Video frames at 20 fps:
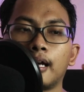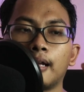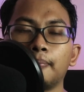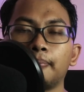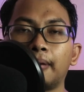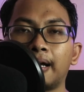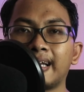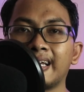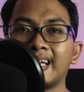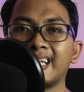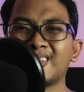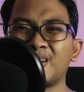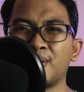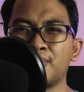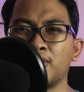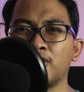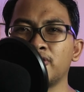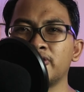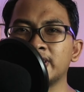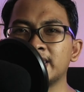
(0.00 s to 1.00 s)
kan pakai
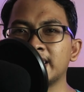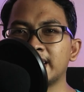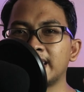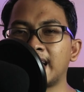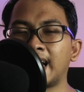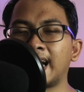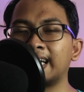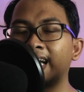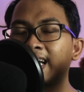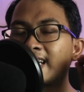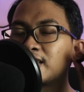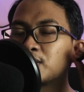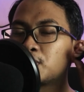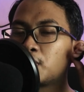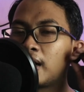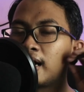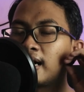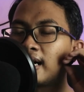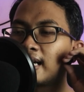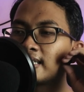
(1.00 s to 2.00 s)
tombol fisik ya. Kadang-kadang
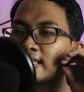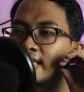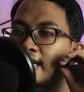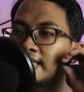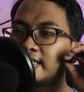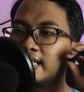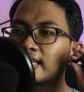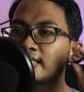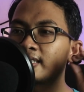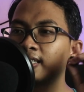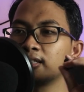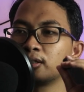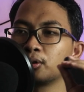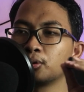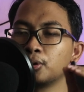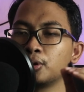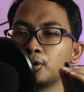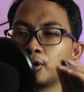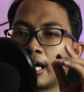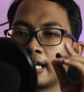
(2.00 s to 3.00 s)
suka nggak sengaja
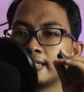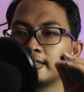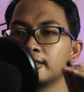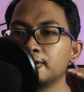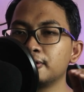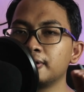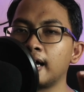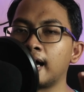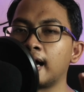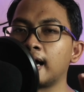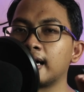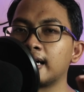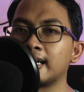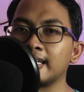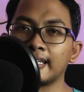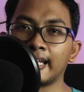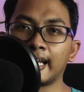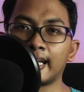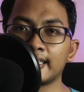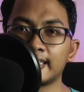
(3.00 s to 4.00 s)
kesentuh aja udah
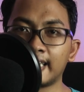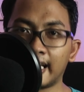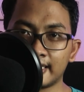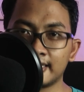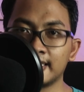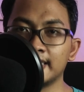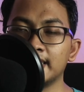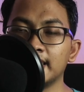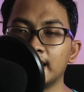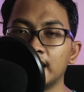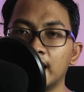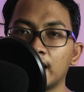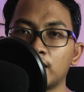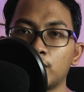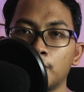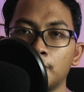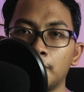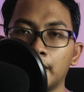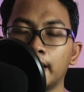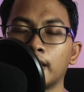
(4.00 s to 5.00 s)
ngenek-nek sendiri
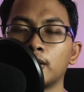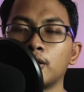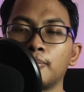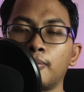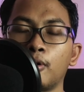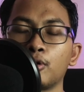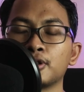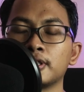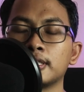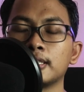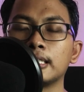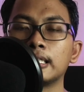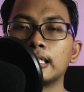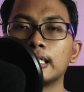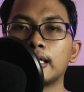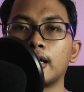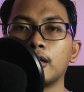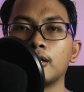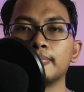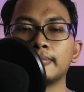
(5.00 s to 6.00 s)
atau play atau pause
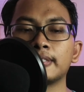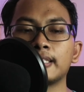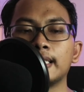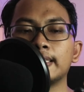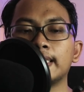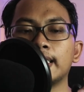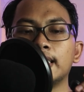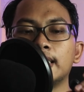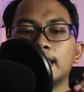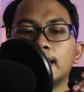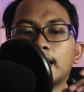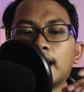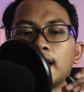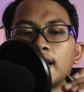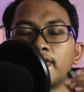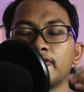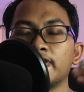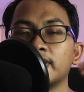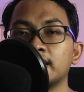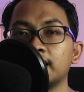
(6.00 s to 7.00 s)
sendiri. Kalau misalnya ini
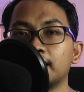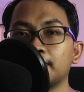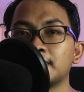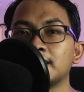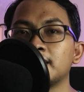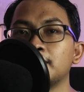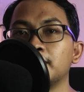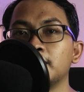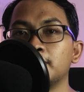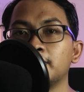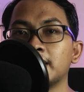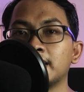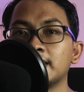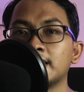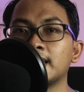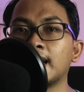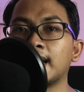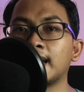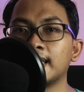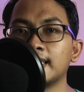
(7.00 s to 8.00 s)
karena fisik mesti bener-bener
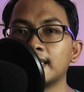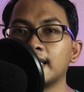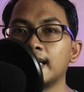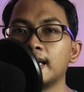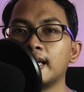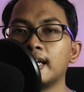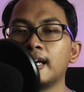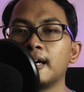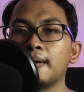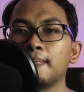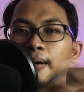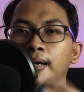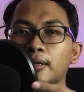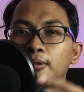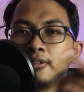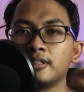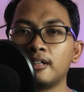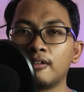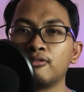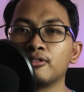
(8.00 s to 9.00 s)
ditekan
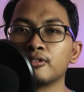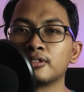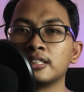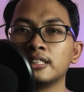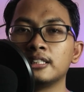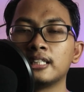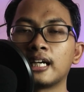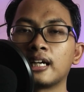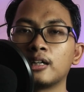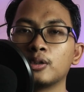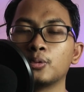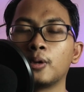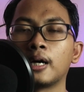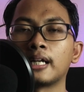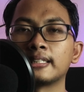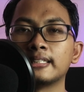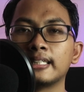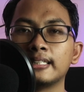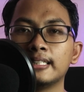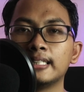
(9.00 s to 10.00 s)
baru dia fungsinya
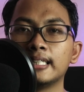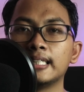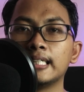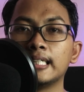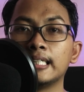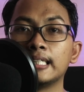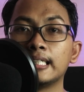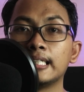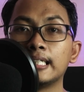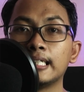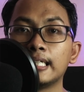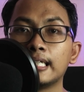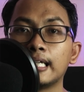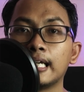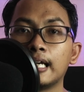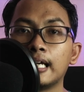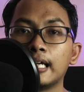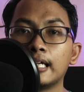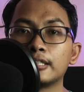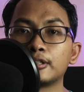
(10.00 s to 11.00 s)
keluar. Jadi ini
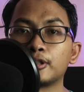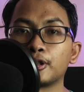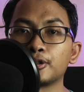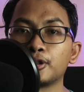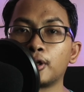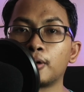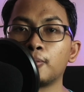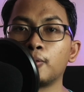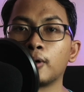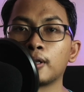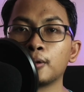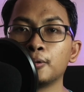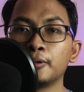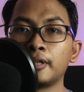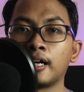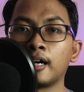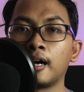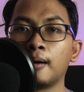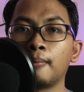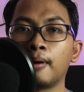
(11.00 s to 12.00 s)
cocok buat lu
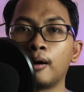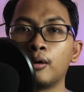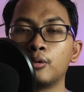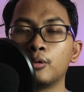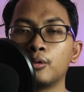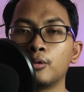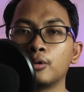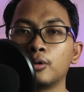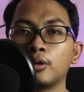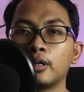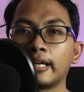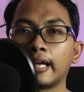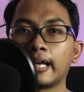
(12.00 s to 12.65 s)
yang nggak mau